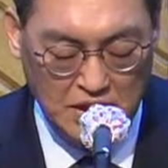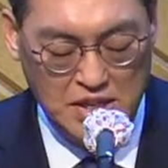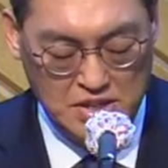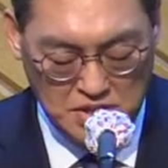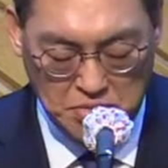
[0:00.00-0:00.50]

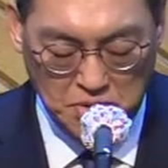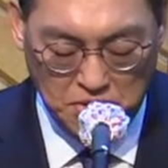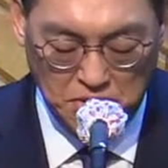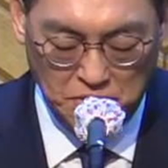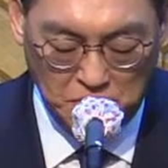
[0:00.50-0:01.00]

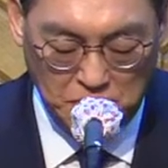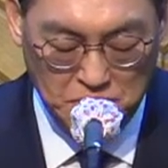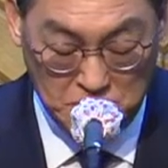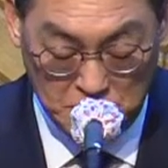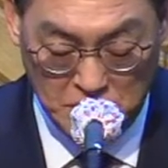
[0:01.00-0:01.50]
새벽기도
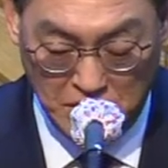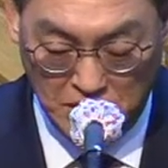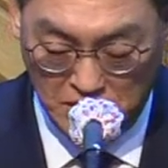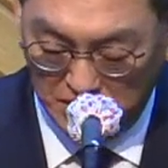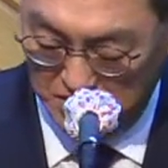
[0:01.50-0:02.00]

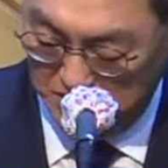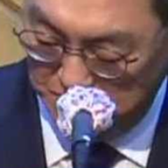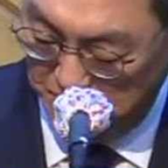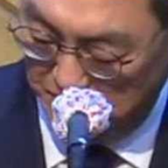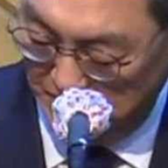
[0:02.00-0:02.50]

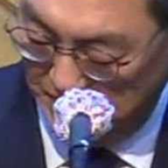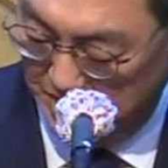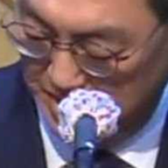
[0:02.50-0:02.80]
시작하겠습니다.